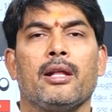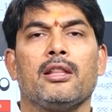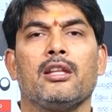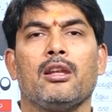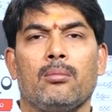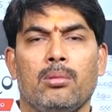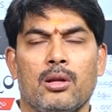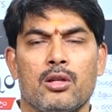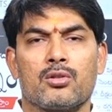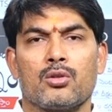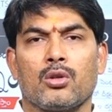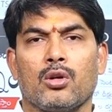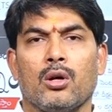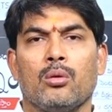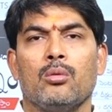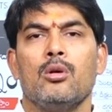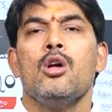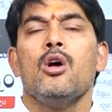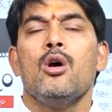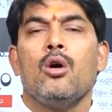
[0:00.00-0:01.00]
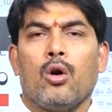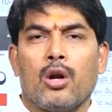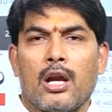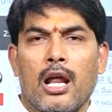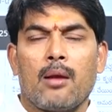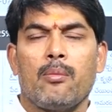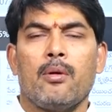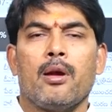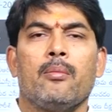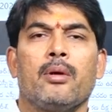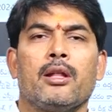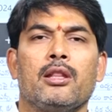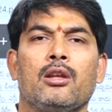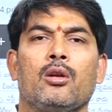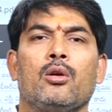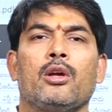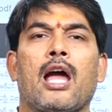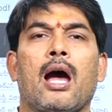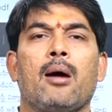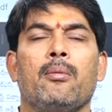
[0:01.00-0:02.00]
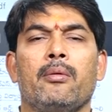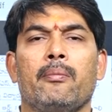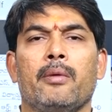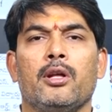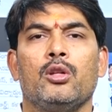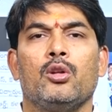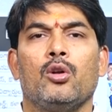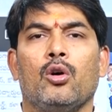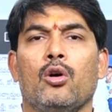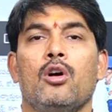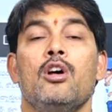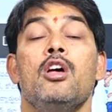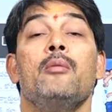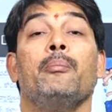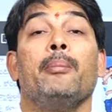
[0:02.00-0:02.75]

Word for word: మందిని పిలుస్తున్నాం ఓ నలభై మందినో యాభై మందినో